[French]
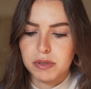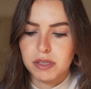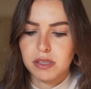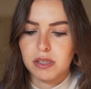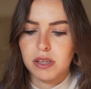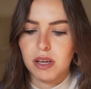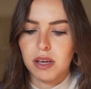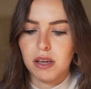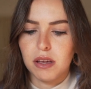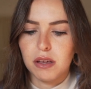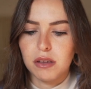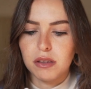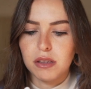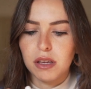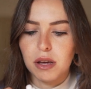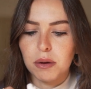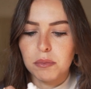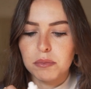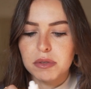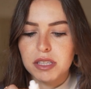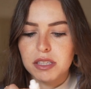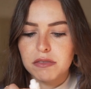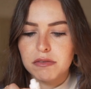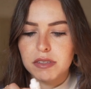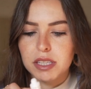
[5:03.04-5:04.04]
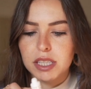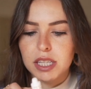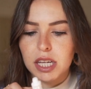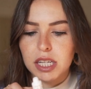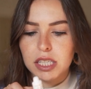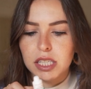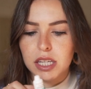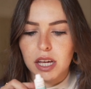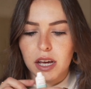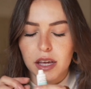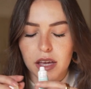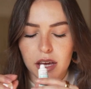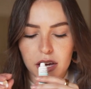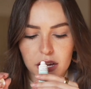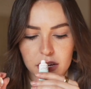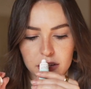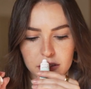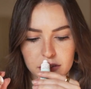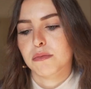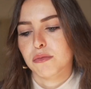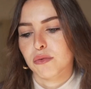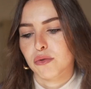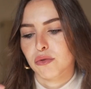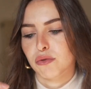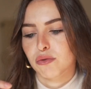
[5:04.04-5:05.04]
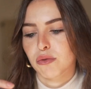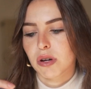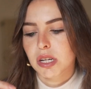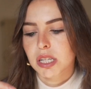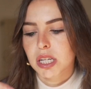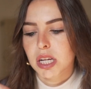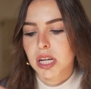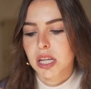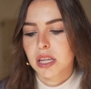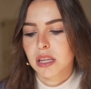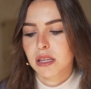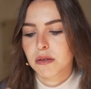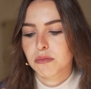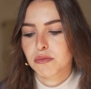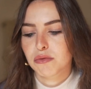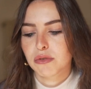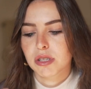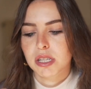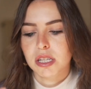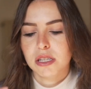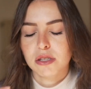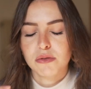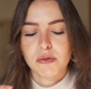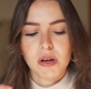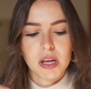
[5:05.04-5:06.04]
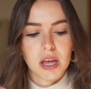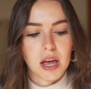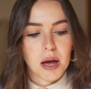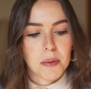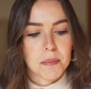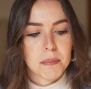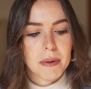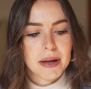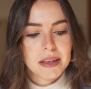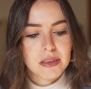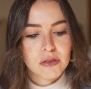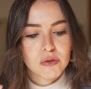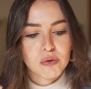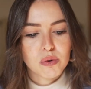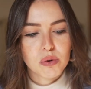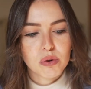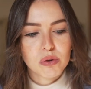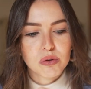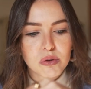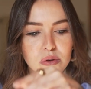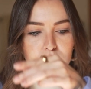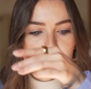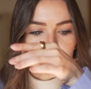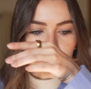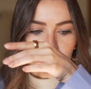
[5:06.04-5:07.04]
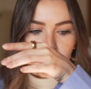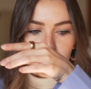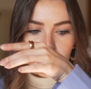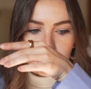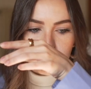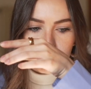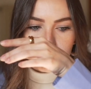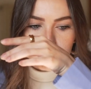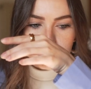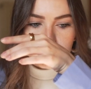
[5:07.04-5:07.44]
parce qu'il y, y, a un petit visage derrière. Bon, soit j'ai le nez bouché, soit il n'y a pas trop d'odeur.